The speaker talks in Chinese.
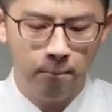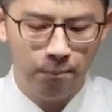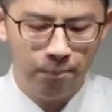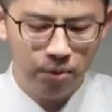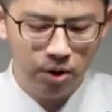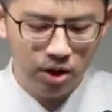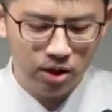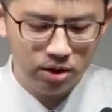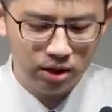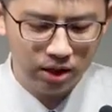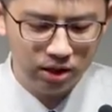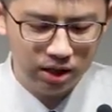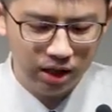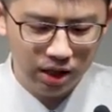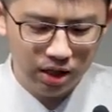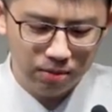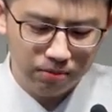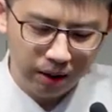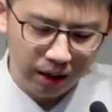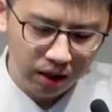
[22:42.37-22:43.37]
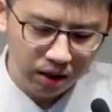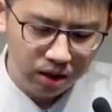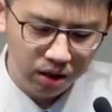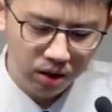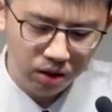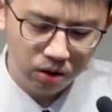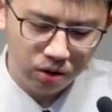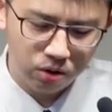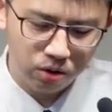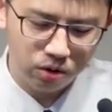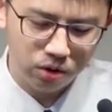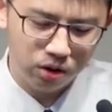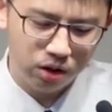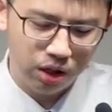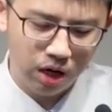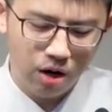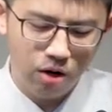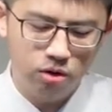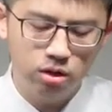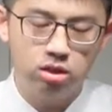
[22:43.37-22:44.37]
那在这个美帝哈，
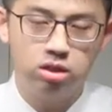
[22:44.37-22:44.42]
要